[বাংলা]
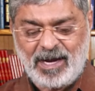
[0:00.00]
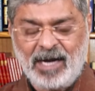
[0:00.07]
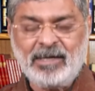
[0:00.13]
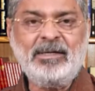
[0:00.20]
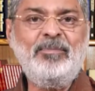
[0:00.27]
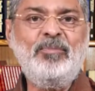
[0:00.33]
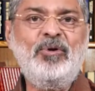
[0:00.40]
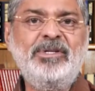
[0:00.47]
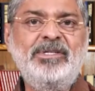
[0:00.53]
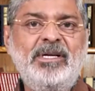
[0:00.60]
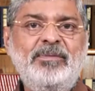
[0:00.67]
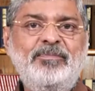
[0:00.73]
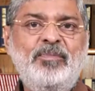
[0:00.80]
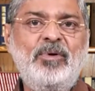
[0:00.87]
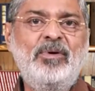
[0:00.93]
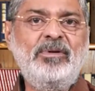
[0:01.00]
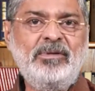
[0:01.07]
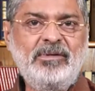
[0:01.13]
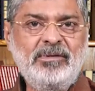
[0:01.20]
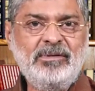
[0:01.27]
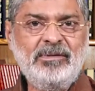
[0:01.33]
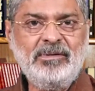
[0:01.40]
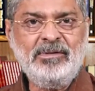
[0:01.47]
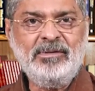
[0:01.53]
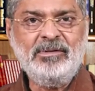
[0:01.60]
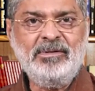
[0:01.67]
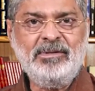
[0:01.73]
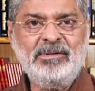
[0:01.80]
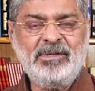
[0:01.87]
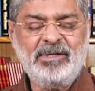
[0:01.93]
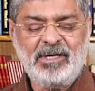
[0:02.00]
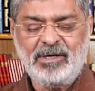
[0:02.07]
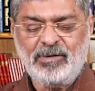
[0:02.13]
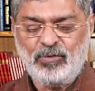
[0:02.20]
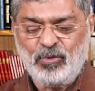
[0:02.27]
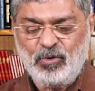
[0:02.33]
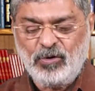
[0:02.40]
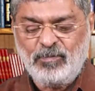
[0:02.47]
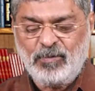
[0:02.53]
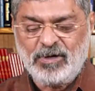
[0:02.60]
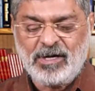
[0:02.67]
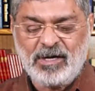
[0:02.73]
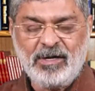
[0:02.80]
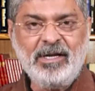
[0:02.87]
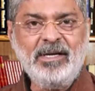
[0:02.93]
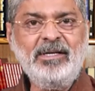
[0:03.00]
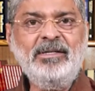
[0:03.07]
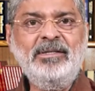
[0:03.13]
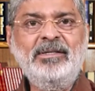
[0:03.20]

একটা পর্যায়ের পর সেটাকে রোগ বলা হয়